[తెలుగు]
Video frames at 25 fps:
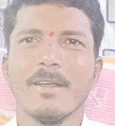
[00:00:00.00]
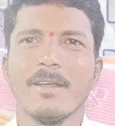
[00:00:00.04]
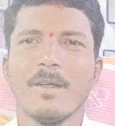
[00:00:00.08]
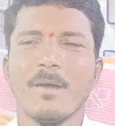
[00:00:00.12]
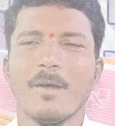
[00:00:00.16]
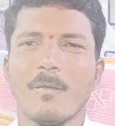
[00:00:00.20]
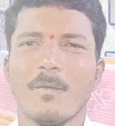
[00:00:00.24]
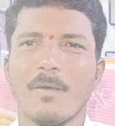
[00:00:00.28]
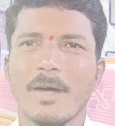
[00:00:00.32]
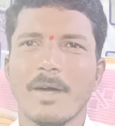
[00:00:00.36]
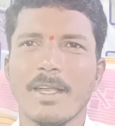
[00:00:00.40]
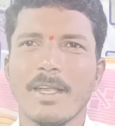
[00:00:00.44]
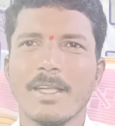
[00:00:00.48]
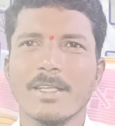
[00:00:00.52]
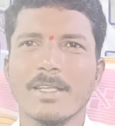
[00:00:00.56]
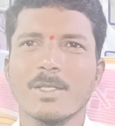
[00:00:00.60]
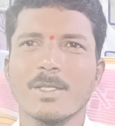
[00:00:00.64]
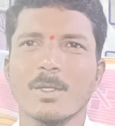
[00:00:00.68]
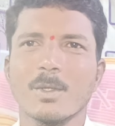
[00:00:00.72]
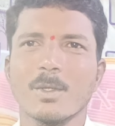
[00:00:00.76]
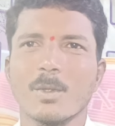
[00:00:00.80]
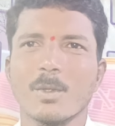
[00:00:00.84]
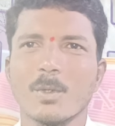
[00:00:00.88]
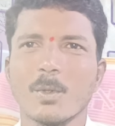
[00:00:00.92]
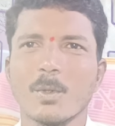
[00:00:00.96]
వన్ ఈస్ట్
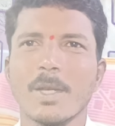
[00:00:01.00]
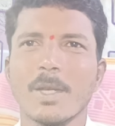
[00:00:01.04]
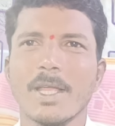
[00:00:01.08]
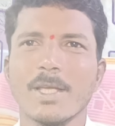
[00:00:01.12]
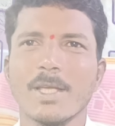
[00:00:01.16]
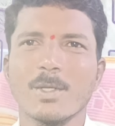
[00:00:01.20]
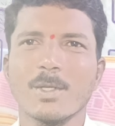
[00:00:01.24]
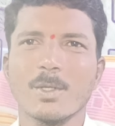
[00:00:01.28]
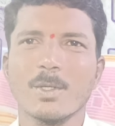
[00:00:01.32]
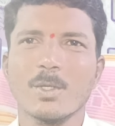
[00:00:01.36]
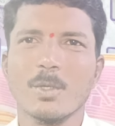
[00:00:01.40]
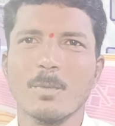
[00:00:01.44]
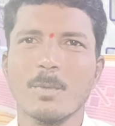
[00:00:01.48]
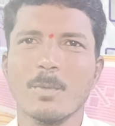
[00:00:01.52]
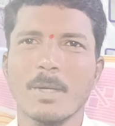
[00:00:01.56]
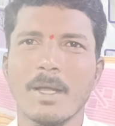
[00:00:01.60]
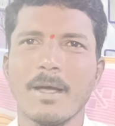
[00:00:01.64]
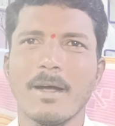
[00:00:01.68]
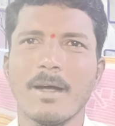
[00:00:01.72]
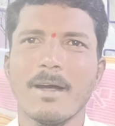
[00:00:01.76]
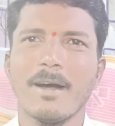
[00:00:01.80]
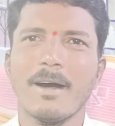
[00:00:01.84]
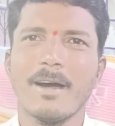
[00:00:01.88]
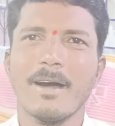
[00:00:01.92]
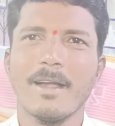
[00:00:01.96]
టూ రేషియో చొప్పున
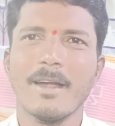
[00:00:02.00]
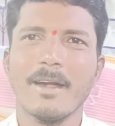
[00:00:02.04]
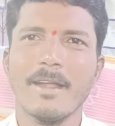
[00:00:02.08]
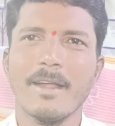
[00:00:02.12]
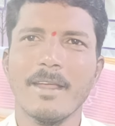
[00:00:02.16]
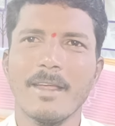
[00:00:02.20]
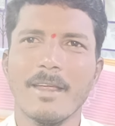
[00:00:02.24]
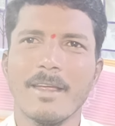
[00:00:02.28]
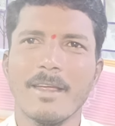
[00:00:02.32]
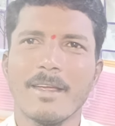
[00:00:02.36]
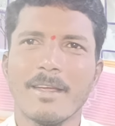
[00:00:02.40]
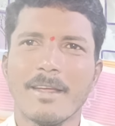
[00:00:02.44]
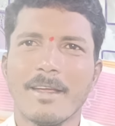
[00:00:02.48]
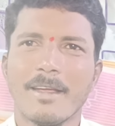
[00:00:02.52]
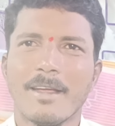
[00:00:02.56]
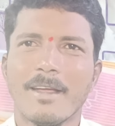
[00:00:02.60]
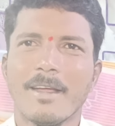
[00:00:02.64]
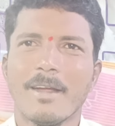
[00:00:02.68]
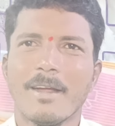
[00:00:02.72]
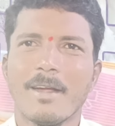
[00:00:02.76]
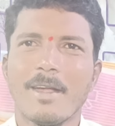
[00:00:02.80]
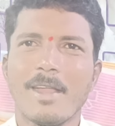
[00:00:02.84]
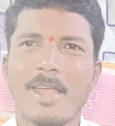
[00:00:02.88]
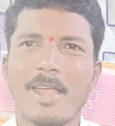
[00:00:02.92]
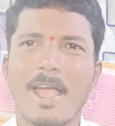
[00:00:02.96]
ఆల్రెడీ
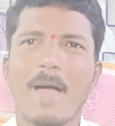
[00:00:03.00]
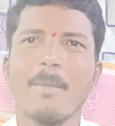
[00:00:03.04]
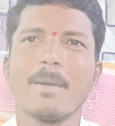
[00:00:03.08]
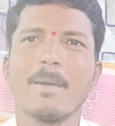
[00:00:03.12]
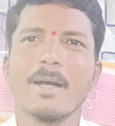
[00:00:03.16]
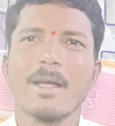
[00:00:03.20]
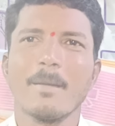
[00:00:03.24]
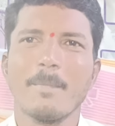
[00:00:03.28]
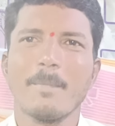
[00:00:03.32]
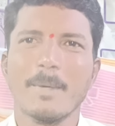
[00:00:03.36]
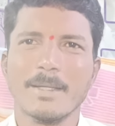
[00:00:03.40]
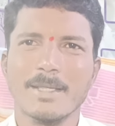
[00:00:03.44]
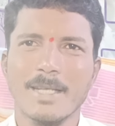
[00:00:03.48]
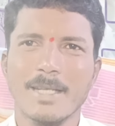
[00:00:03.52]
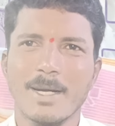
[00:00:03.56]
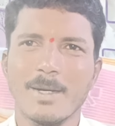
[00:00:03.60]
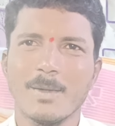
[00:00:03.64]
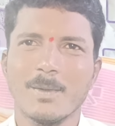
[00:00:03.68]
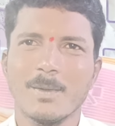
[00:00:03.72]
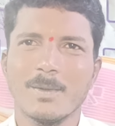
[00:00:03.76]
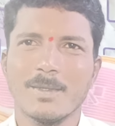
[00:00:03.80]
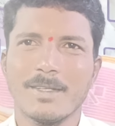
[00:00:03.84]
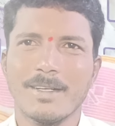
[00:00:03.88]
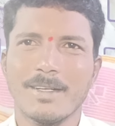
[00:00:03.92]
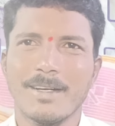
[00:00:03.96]
నియామక పత్రాలు
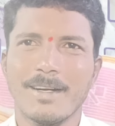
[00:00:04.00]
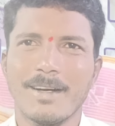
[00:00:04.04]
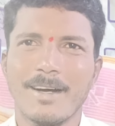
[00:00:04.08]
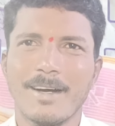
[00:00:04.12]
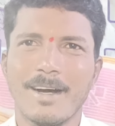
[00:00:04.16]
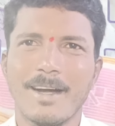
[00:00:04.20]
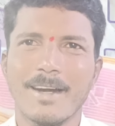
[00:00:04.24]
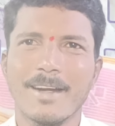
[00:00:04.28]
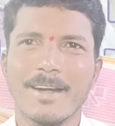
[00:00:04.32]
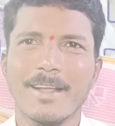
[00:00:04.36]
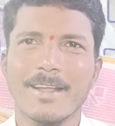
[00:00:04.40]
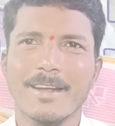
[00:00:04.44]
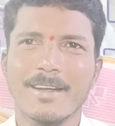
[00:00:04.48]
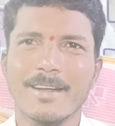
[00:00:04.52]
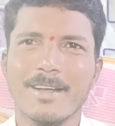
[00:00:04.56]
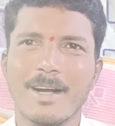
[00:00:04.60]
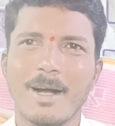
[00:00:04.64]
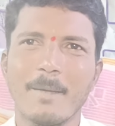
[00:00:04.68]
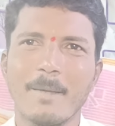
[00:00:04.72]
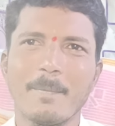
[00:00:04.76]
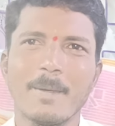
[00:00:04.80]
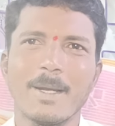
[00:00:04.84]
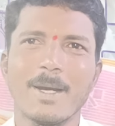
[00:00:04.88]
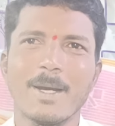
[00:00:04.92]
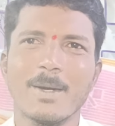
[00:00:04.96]
ఆర్డర్
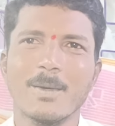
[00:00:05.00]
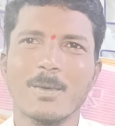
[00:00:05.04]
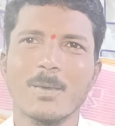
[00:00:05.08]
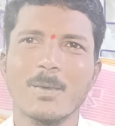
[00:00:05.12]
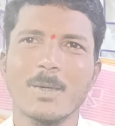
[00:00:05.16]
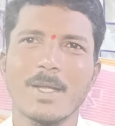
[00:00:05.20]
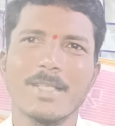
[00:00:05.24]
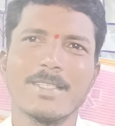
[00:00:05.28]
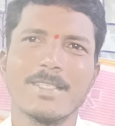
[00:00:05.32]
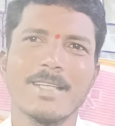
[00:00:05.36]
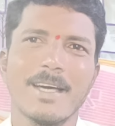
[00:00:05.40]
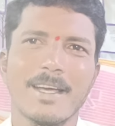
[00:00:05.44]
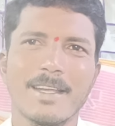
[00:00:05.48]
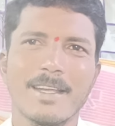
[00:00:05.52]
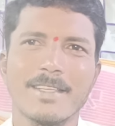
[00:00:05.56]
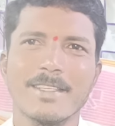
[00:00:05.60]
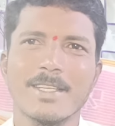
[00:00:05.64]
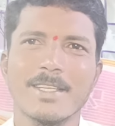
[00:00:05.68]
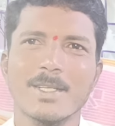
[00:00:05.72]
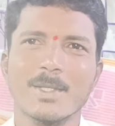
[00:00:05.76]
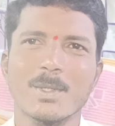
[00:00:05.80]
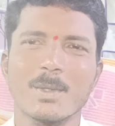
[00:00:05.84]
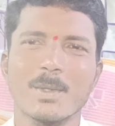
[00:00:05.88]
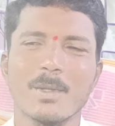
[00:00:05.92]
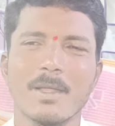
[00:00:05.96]
కాపీలను కూడా జారీ
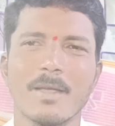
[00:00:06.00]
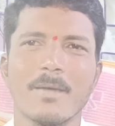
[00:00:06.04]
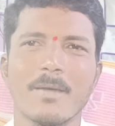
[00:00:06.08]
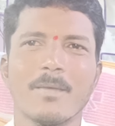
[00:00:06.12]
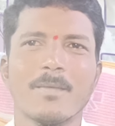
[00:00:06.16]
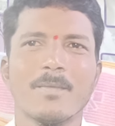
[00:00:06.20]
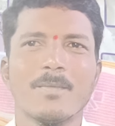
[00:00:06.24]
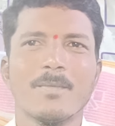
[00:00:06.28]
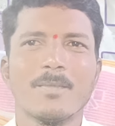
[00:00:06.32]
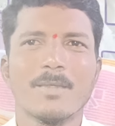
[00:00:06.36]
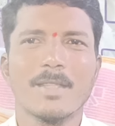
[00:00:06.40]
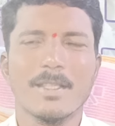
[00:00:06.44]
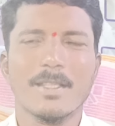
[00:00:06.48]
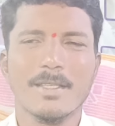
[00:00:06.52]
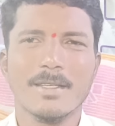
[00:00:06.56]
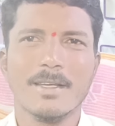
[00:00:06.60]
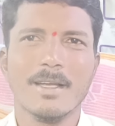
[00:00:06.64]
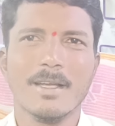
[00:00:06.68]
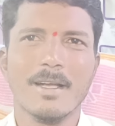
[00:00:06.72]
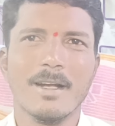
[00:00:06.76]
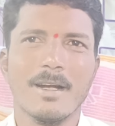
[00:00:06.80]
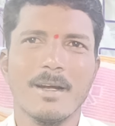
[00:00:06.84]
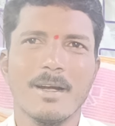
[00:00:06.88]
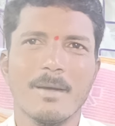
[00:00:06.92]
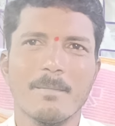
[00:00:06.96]
చేస్తుంది
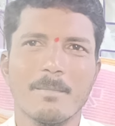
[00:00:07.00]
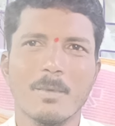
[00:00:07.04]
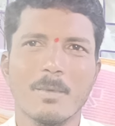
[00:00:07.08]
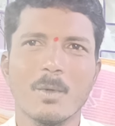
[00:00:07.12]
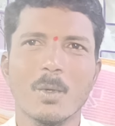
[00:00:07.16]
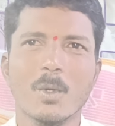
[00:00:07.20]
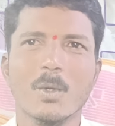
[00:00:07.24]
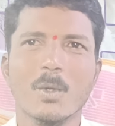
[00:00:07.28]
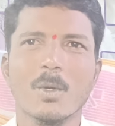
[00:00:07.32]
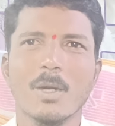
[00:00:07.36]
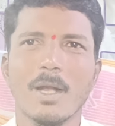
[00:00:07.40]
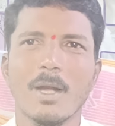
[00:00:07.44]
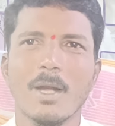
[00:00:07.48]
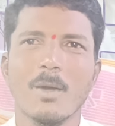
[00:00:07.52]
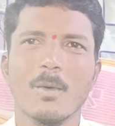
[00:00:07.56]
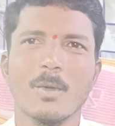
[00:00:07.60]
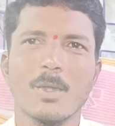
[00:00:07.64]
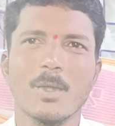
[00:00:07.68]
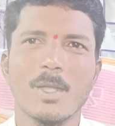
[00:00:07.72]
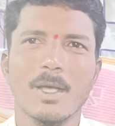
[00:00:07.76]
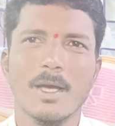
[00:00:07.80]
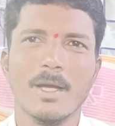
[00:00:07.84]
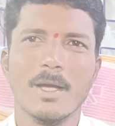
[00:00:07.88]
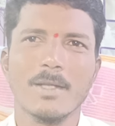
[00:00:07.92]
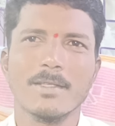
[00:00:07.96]
నిజంగా గురుకులాల
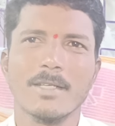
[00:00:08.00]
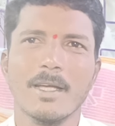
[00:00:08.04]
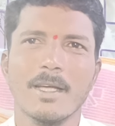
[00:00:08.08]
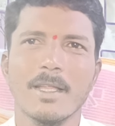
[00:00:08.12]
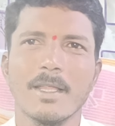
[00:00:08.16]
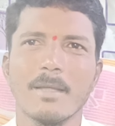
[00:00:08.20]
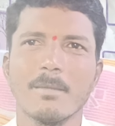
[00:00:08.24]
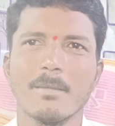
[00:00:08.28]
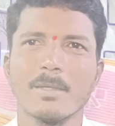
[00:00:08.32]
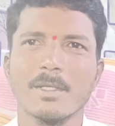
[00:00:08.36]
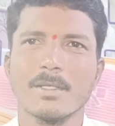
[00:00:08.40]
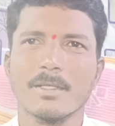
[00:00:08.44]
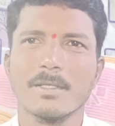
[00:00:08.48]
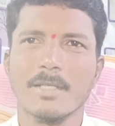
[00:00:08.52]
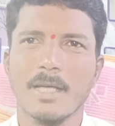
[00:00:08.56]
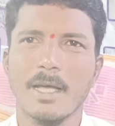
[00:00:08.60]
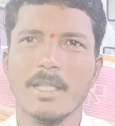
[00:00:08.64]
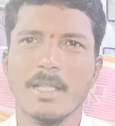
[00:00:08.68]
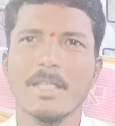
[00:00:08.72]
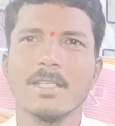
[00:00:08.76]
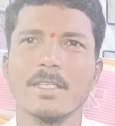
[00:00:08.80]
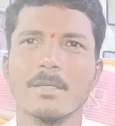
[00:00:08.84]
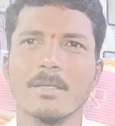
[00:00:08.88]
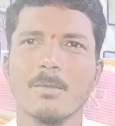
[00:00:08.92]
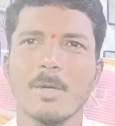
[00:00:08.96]
ఉద్యోగాలు
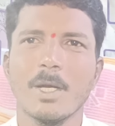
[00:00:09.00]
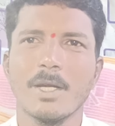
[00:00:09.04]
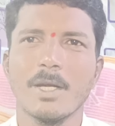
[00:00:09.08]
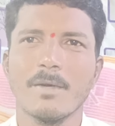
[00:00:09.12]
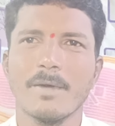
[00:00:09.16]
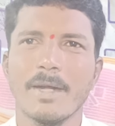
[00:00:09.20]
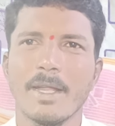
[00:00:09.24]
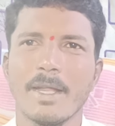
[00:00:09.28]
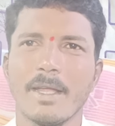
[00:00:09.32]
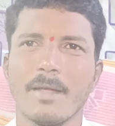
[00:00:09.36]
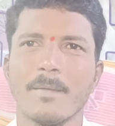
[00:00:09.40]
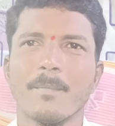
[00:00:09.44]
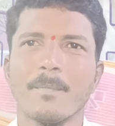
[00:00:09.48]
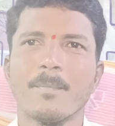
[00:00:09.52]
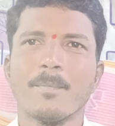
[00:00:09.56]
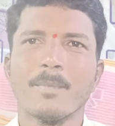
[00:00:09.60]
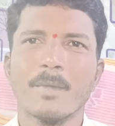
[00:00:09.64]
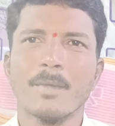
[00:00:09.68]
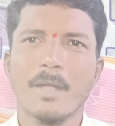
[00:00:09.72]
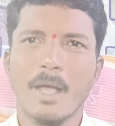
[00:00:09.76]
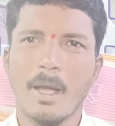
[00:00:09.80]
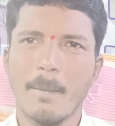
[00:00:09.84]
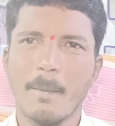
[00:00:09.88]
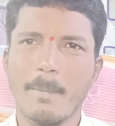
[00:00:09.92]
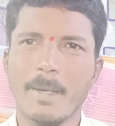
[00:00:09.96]
సాధించబోయేటువంటి
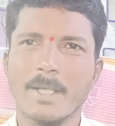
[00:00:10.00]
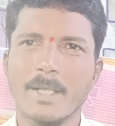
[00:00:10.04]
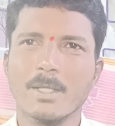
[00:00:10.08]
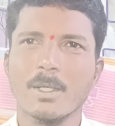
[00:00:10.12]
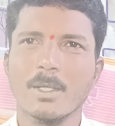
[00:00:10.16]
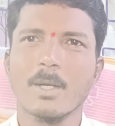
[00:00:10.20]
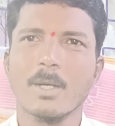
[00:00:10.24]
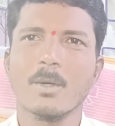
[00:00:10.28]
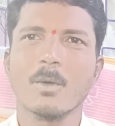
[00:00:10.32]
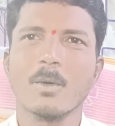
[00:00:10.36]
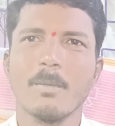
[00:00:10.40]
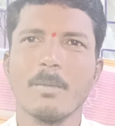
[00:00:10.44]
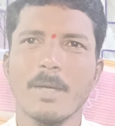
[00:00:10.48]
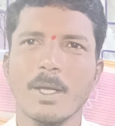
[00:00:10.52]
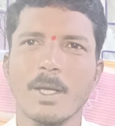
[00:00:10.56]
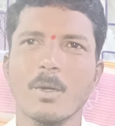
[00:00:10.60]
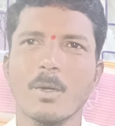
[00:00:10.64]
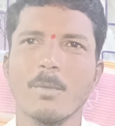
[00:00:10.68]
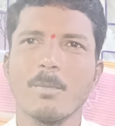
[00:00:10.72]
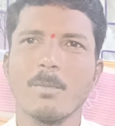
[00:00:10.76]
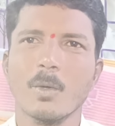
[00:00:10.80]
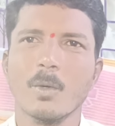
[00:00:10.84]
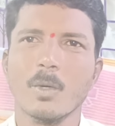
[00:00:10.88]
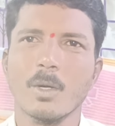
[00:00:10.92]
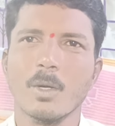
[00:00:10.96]
అభ్యర్థులకు మీకు
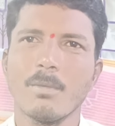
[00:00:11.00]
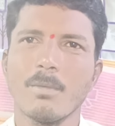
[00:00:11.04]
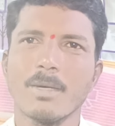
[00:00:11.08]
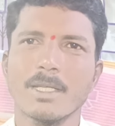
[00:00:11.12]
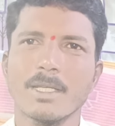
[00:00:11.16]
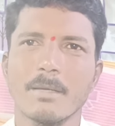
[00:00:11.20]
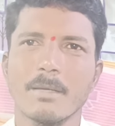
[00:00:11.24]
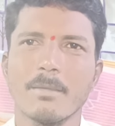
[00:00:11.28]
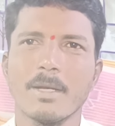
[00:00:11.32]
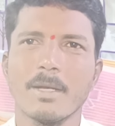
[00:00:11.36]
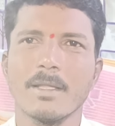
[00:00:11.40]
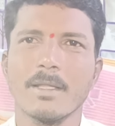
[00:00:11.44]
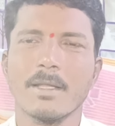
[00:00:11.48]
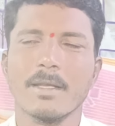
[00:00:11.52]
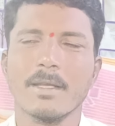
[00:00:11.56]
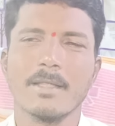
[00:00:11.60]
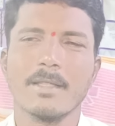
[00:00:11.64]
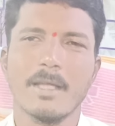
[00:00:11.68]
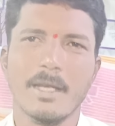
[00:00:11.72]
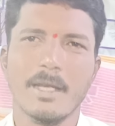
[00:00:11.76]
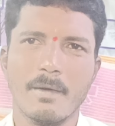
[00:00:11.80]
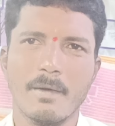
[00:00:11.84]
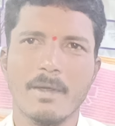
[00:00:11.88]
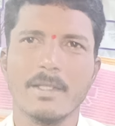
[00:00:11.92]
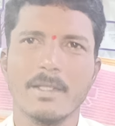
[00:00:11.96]
మీ కుటుంబ సభ్యులందరికీ
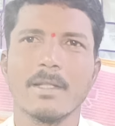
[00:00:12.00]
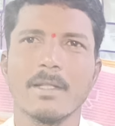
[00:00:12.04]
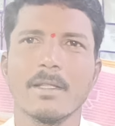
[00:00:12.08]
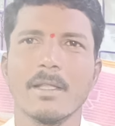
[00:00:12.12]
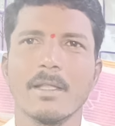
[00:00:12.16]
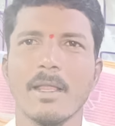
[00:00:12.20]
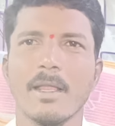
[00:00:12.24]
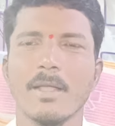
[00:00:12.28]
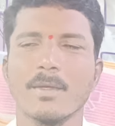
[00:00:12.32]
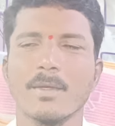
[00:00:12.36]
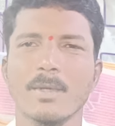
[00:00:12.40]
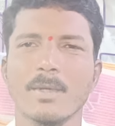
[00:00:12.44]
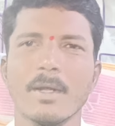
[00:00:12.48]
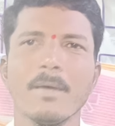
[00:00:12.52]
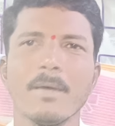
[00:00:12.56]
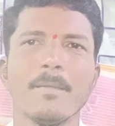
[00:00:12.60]
ధన్యవాదాలు తెలియజేస్తున్నా